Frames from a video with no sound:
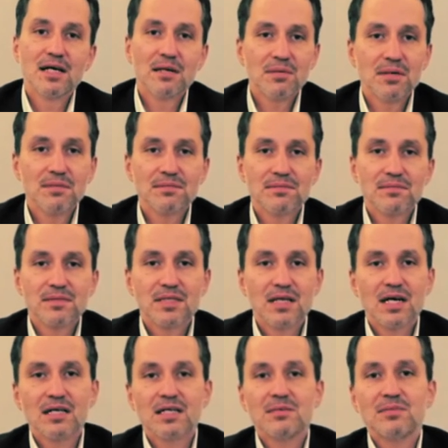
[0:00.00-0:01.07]
Tamam
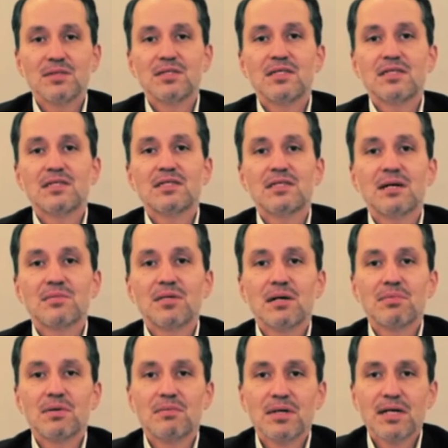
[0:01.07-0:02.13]
sağlığımız için tam
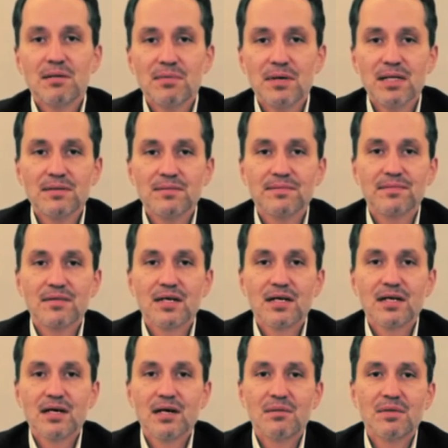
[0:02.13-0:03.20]
kapanma yapalım.
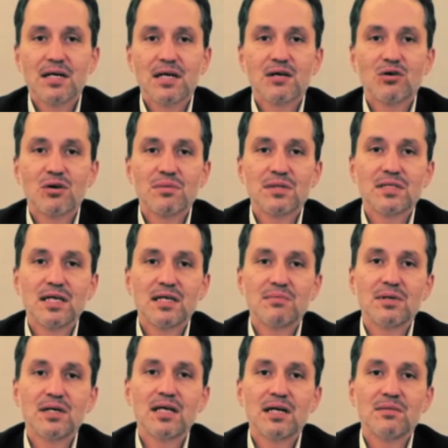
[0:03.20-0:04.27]
Ama ekonomik
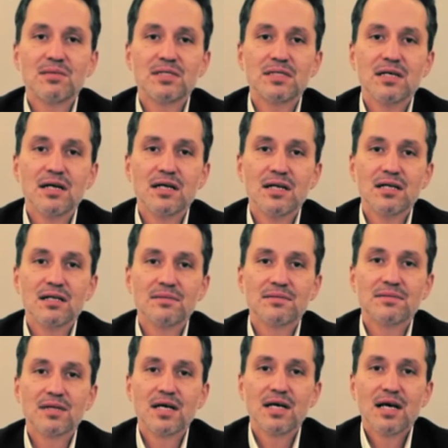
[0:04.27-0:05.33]
tedbirlerimizi de alalım.
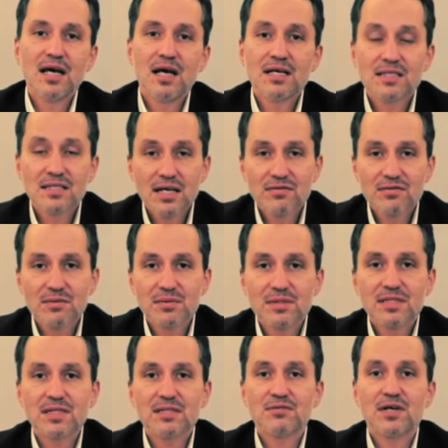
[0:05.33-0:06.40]

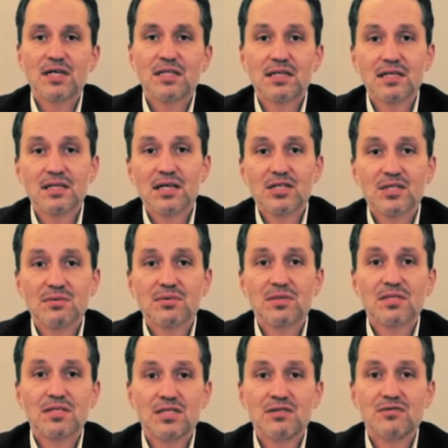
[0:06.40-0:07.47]
Esnafımızı,
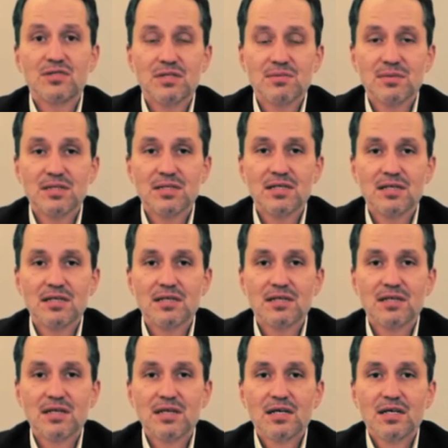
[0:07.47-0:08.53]
vatandaşımızı, çiftçimizi